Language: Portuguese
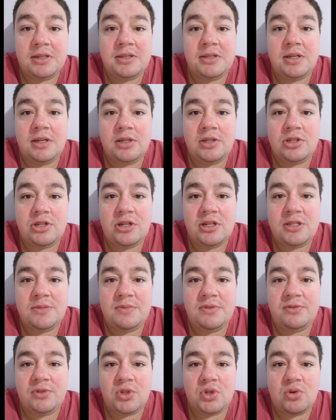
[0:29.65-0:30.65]
esse ano de
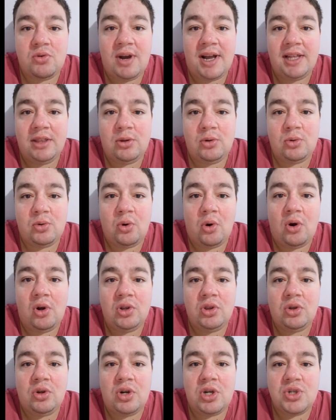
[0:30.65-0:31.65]
2024,
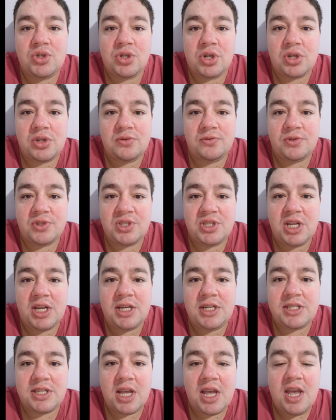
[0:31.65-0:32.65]
conto com a ajuda de
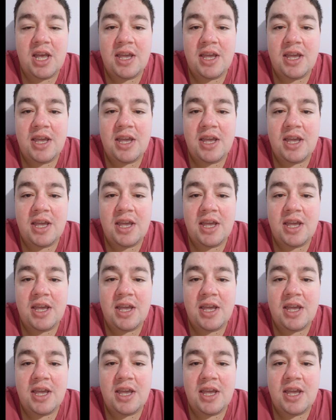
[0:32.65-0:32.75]
vocês,